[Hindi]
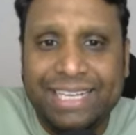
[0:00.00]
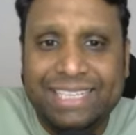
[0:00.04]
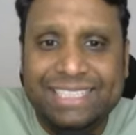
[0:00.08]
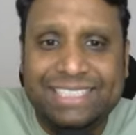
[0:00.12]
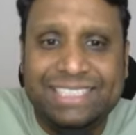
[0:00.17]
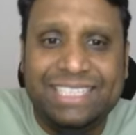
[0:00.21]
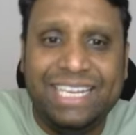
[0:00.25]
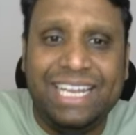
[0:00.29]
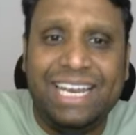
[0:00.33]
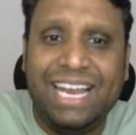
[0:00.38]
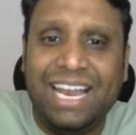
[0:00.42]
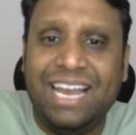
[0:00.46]

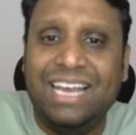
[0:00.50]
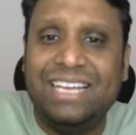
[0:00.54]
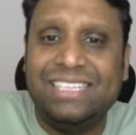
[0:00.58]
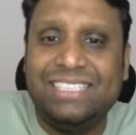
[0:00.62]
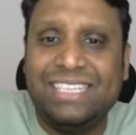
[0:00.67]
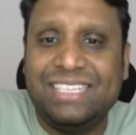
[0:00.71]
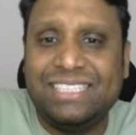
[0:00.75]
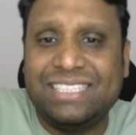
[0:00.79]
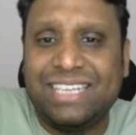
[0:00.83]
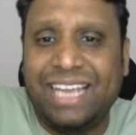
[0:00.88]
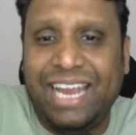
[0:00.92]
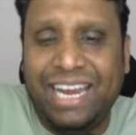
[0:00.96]
चेन
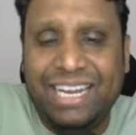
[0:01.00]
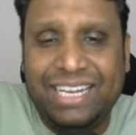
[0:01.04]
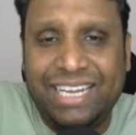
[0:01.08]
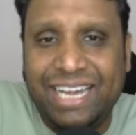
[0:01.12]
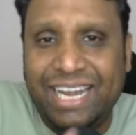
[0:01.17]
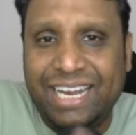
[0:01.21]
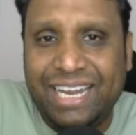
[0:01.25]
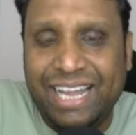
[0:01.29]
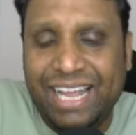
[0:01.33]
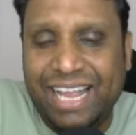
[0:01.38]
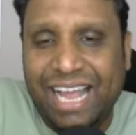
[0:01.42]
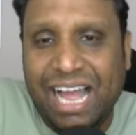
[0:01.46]
का एक
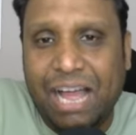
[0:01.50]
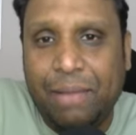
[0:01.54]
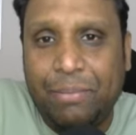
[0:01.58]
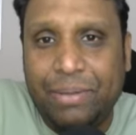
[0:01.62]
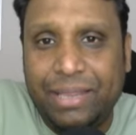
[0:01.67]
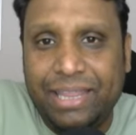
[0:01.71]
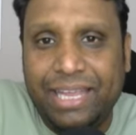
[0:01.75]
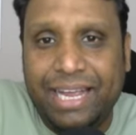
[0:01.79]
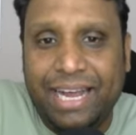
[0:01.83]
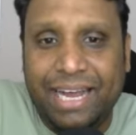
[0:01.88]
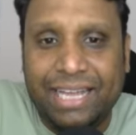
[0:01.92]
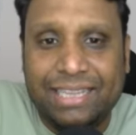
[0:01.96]
डेटा यहाँ
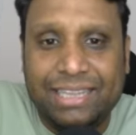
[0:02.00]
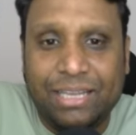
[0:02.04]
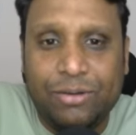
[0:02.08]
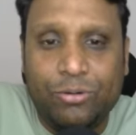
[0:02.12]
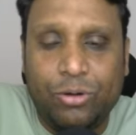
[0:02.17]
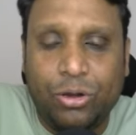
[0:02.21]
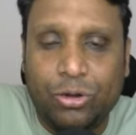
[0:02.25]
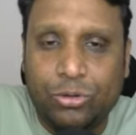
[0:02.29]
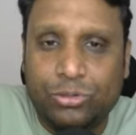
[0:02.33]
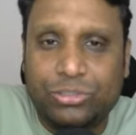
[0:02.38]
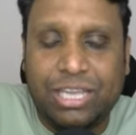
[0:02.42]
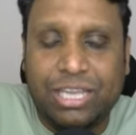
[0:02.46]
पे दिखाता
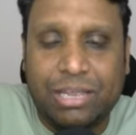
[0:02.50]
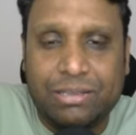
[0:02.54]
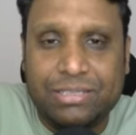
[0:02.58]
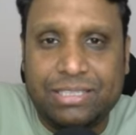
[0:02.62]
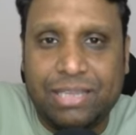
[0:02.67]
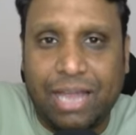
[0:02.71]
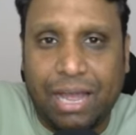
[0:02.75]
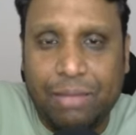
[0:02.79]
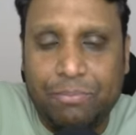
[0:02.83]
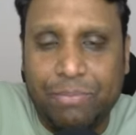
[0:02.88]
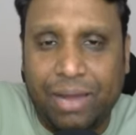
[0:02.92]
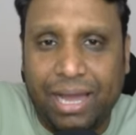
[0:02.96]
हूँ और उसके
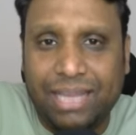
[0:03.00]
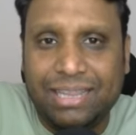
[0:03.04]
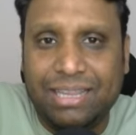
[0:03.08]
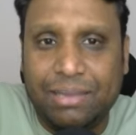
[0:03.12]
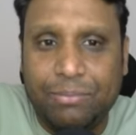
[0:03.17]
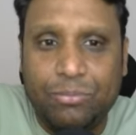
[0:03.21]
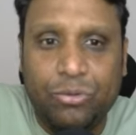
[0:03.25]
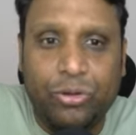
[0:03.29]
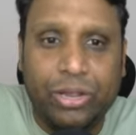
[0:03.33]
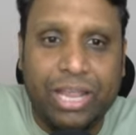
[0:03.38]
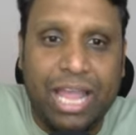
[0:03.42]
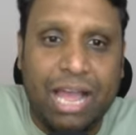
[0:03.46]
साथ बात
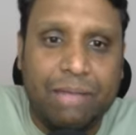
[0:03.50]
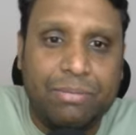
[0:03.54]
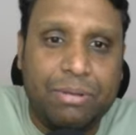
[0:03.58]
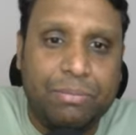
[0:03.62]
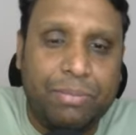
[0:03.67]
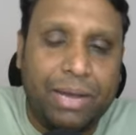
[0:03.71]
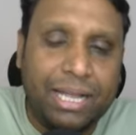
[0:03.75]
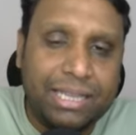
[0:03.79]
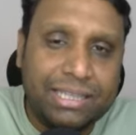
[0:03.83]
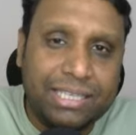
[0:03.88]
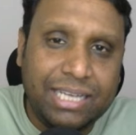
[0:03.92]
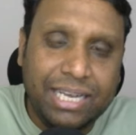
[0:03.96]
हम लोग यहाँ पे
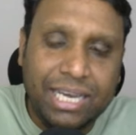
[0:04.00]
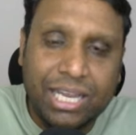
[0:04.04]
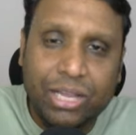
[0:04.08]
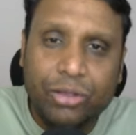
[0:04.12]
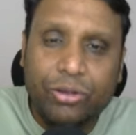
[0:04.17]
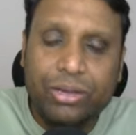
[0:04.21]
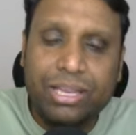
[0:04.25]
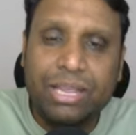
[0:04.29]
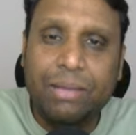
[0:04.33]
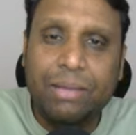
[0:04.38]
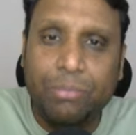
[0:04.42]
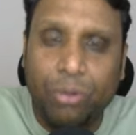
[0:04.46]
बात करेंगे
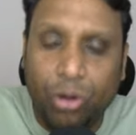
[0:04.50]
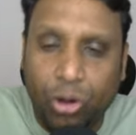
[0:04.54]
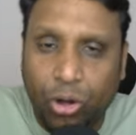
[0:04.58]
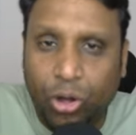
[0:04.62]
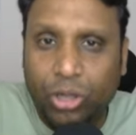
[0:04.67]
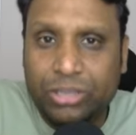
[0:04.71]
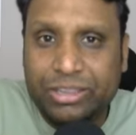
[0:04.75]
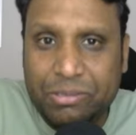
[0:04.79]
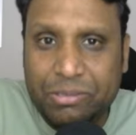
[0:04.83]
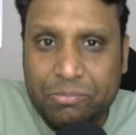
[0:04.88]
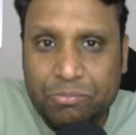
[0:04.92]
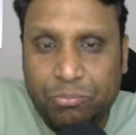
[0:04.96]
और ये
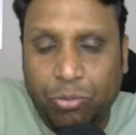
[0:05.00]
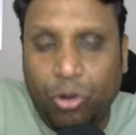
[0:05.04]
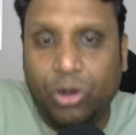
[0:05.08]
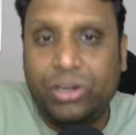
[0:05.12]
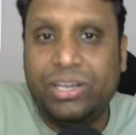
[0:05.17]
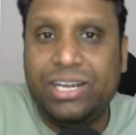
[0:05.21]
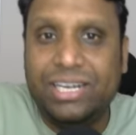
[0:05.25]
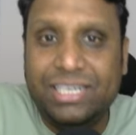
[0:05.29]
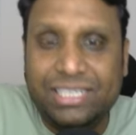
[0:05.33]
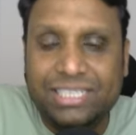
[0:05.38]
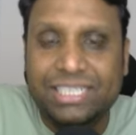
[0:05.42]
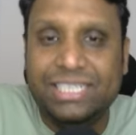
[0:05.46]
बहुत
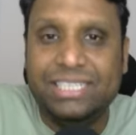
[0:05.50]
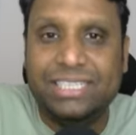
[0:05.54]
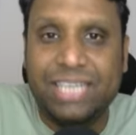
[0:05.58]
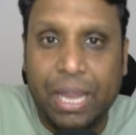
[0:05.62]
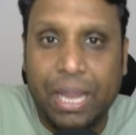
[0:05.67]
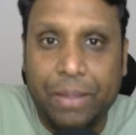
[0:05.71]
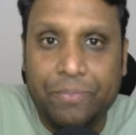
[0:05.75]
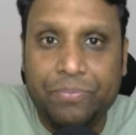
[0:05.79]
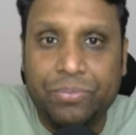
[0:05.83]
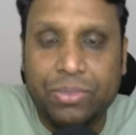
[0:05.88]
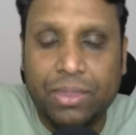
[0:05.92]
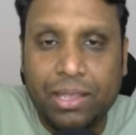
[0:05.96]
इंपॉर्टेंट चीज़
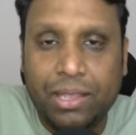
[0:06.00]
है